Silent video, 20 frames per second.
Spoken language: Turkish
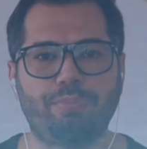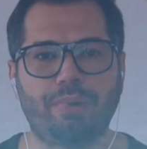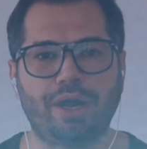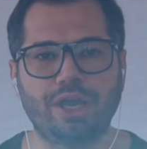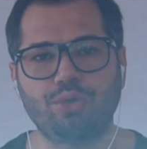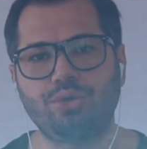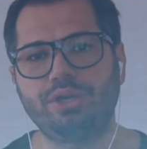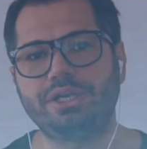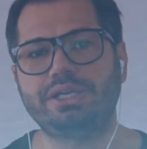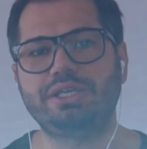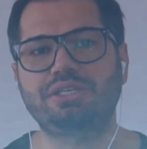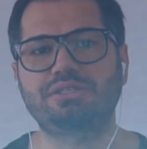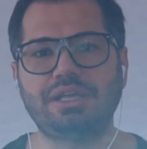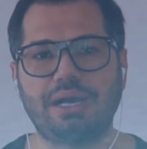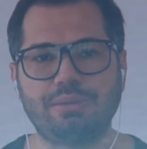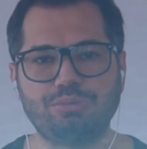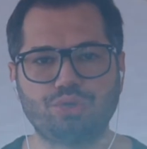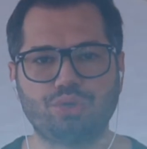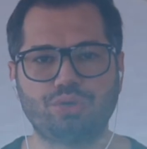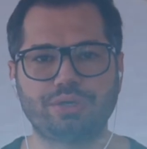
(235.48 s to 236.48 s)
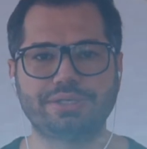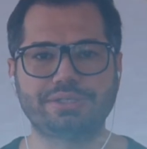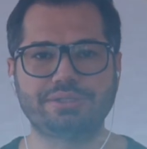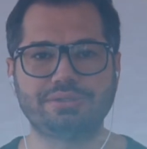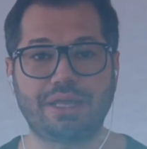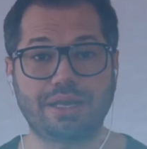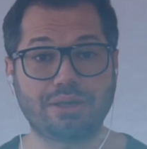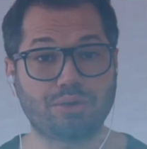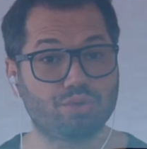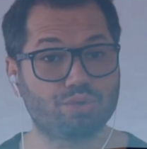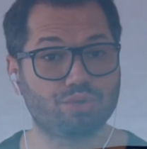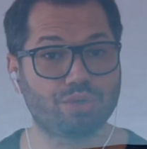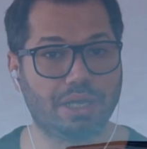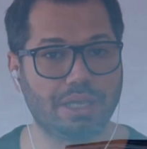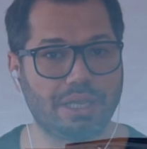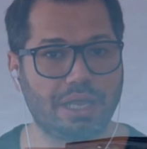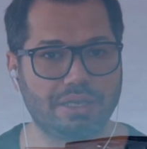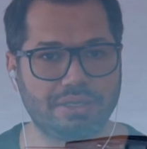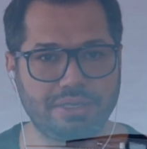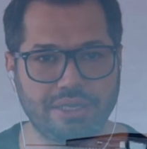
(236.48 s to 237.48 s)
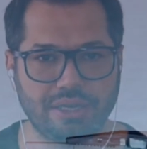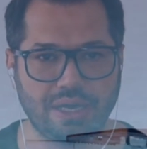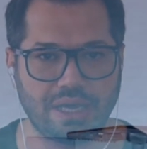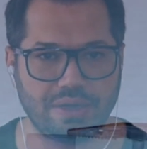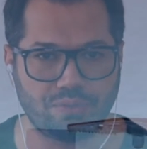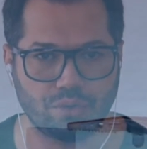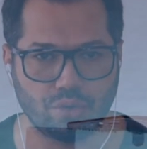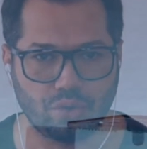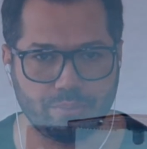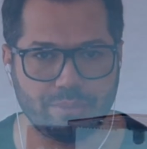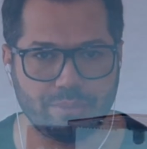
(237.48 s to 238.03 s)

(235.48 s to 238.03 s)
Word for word: Bionic işlemci yongasından gücünü alan yeni iPhone